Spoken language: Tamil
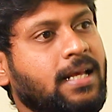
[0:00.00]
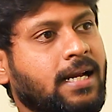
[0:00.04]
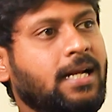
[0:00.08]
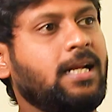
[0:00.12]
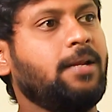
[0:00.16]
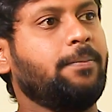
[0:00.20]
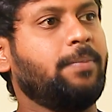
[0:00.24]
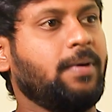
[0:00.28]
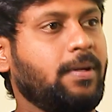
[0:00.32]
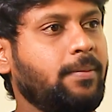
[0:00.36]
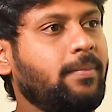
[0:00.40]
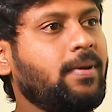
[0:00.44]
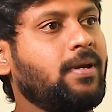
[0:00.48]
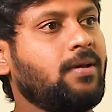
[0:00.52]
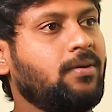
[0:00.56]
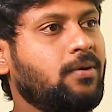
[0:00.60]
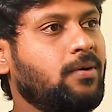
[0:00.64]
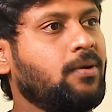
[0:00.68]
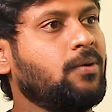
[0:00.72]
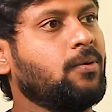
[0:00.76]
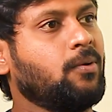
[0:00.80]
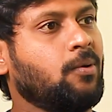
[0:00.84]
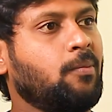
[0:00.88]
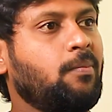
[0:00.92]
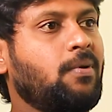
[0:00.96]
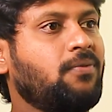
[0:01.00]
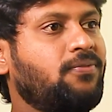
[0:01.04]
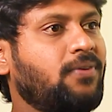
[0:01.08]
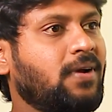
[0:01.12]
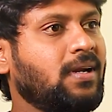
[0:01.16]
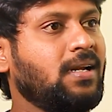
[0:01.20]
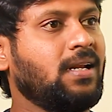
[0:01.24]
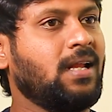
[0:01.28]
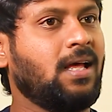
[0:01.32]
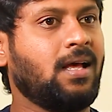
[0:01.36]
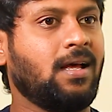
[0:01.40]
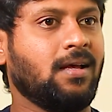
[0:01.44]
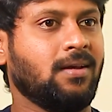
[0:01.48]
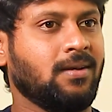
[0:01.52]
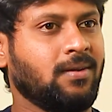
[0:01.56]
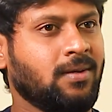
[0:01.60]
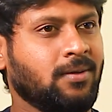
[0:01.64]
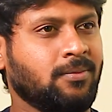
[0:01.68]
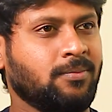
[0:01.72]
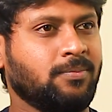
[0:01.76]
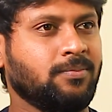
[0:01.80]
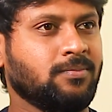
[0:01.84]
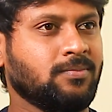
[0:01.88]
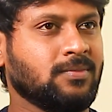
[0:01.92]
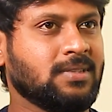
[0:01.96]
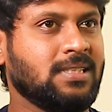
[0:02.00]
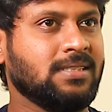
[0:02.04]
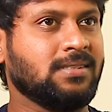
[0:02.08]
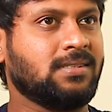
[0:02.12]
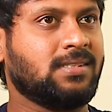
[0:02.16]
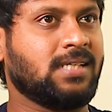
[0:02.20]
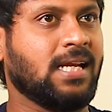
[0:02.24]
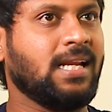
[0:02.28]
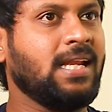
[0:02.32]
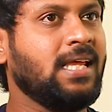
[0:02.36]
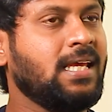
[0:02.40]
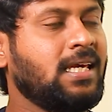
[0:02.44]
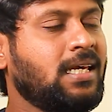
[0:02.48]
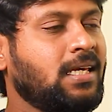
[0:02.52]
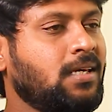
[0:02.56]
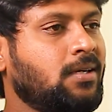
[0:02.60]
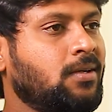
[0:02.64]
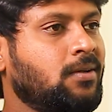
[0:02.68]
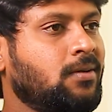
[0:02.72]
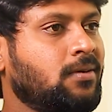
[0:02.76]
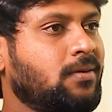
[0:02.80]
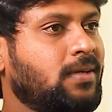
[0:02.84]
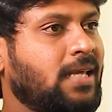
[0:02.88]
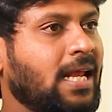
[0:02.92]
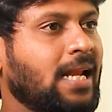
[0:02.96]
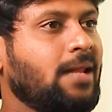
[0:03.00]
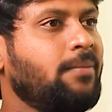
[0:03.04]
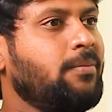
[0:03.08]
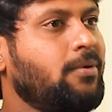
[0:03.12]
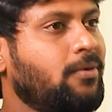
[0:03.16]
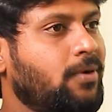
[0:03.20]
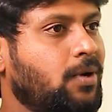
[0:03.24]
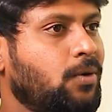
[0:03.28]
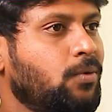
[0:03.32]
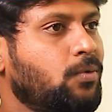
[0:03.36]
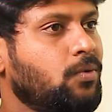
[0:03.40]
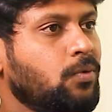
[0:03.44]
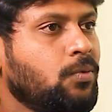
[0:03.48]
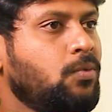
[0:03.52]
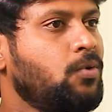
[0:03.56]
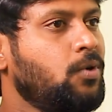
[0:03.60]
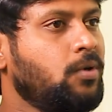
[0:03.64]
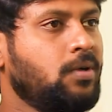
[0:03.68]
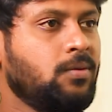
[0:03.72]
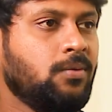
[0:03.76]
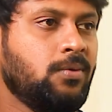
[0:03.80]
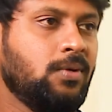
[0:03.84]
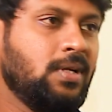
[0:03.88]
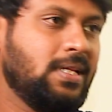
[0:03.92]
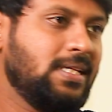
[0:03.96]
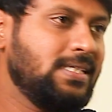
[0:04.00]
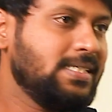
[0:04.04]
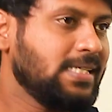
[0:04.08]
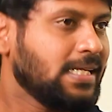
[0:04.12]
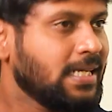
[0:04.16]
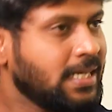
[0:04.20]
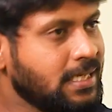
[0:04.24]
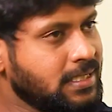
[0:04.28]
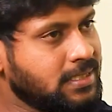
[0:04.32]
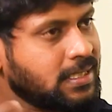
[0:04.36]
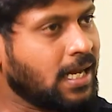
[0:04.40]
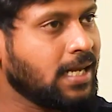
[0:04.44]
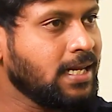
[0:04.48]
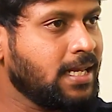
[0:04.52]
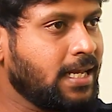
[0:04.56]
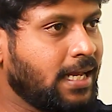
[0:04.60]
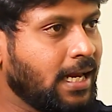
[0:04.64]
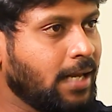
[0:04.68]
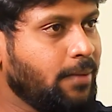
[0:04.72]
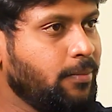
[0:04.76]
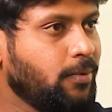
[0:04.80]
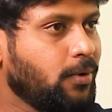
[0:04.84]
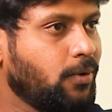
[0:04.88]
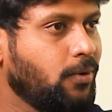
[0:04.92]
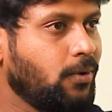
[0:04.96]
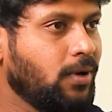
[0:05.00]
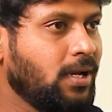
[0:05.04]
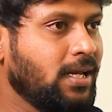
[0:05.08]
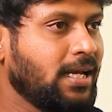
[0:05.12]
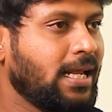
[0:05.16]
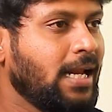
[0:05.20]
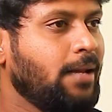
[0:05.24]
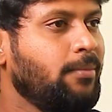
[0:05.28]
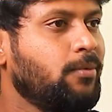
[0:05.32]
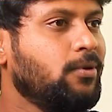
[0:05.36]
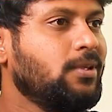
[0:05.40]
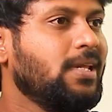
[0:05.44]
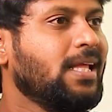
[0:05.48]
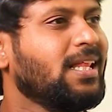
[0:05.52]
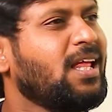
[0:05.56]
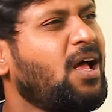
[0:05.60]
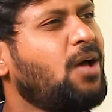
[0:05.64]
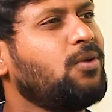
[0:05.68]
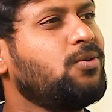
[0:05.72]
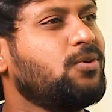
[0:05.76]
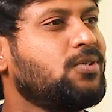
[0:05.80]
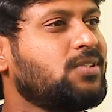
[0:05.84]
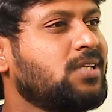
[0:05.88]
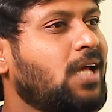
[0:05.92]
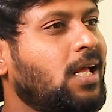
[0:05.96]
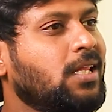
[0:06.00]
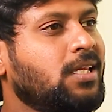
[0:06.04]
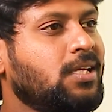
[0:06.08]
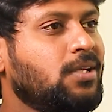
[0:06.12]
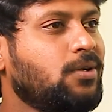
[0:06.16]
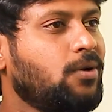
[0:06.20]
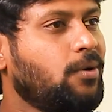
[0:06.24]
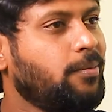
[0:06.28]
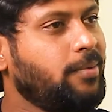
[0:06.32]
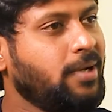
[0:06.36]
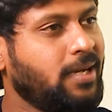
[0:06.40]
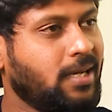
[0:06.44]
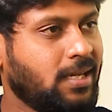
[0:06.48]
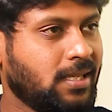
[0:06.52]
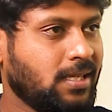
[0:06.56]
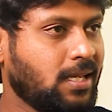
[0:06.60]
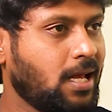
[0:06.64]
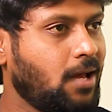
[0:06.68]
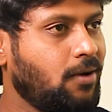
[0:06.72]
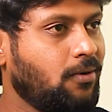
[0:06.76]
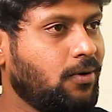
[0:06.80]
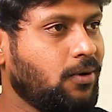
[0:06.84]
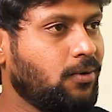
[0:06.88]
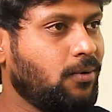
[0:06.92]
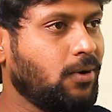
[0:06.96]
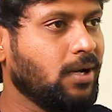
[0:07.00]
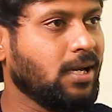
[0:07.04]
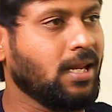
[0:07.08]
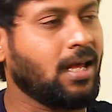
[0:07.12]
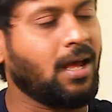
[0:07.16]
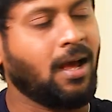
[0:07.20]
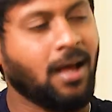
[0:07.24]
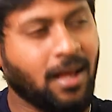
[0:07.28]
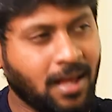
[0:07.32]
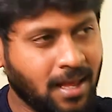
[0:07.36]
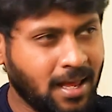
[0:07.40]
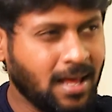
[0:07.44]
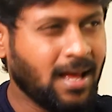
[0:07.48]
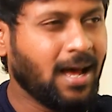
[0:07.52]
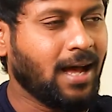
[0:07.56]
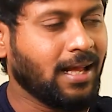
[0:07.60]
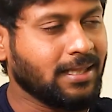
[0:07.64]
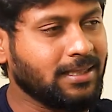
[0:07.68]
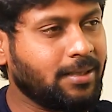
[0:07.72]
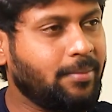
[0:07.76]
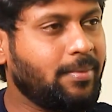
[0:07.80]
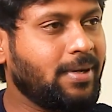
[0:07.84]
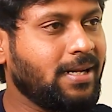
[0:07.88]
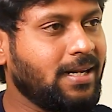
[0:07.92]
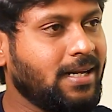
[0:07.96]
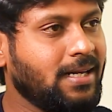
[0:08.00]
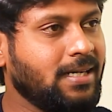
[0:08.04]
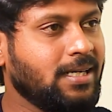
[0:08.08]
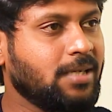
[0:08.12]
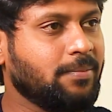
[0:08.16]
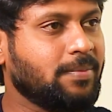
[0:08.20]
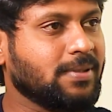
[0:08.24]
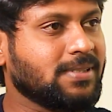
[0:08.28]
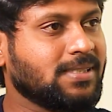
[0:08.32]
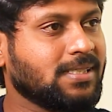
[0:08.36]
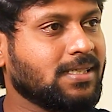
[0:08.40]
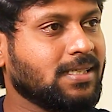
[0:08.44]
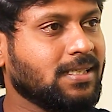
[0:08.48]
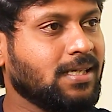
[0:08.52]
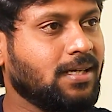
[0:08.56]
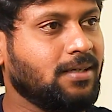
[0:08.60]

ரெண்டு பேருமே ரொம்ப ஃபன்னாக சென்னைக்கு கிளம்பி வர ஊர் ஊர்ல இருந்து சென்னைக்கு ஜாலியா கிளம்பி வருவோம்ல கிளம்பி வந்து ஏதாவது ஒரு சாதிக்கணும் அப்படின்றதுக்காக வருவோம் இல்லையா அந்த மாதிரி ரெண்டு பசங்க